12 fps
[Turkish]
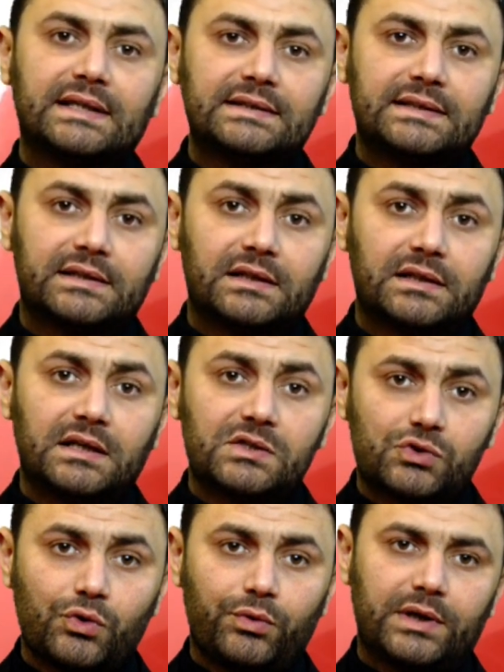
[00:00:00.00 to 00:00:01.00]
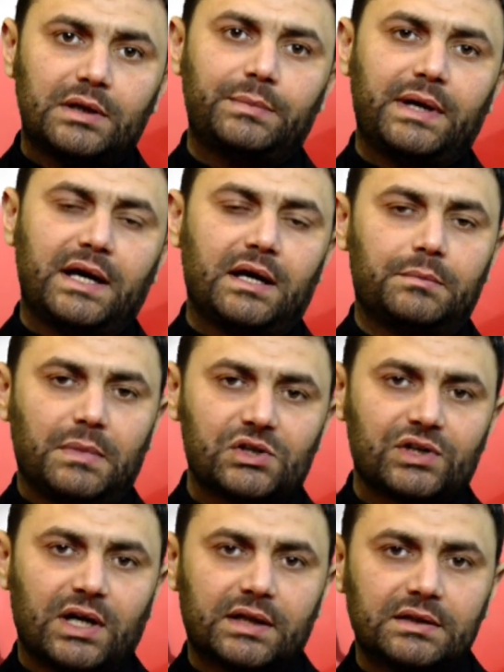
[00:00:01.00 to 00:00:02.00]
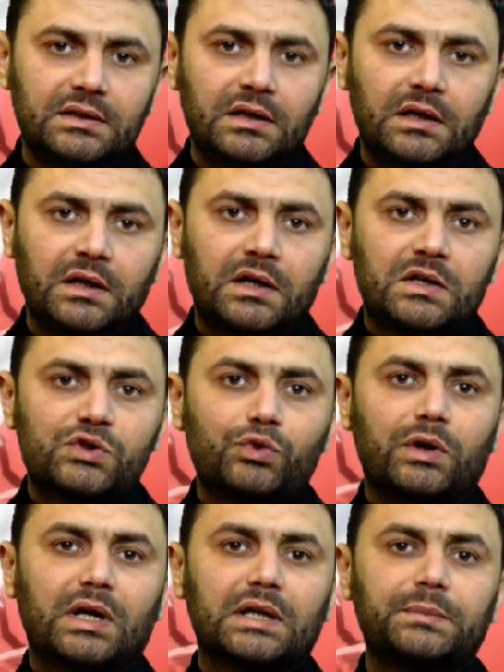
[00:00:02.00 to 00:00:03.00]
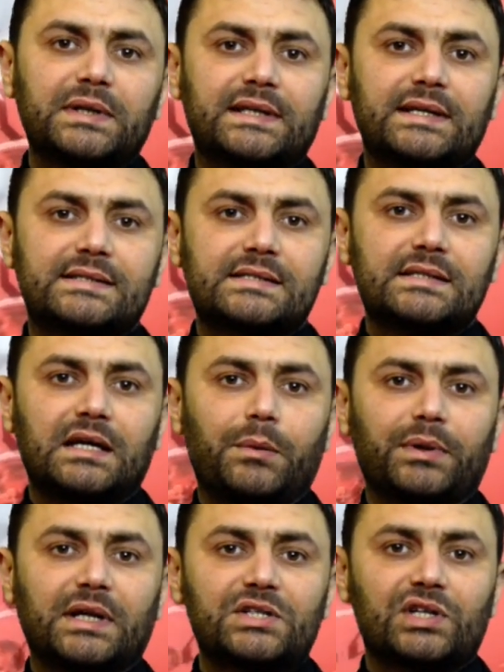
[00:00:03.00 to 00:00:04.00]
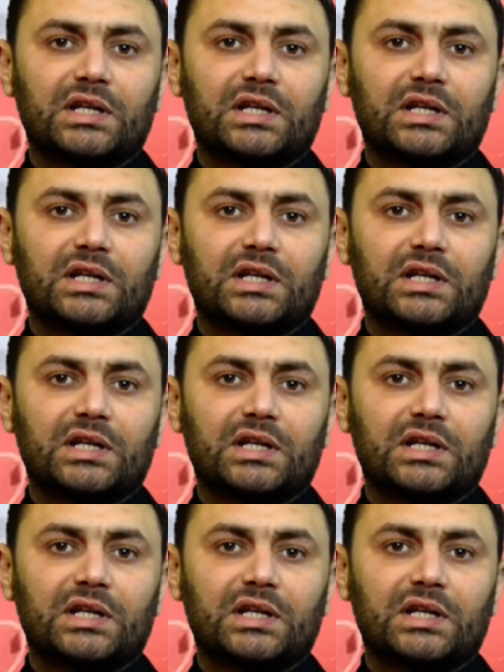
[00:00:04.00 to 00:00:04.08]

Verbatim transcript: kent geneline su verilmeye başlandı. Su arıtma tesisinde yapılan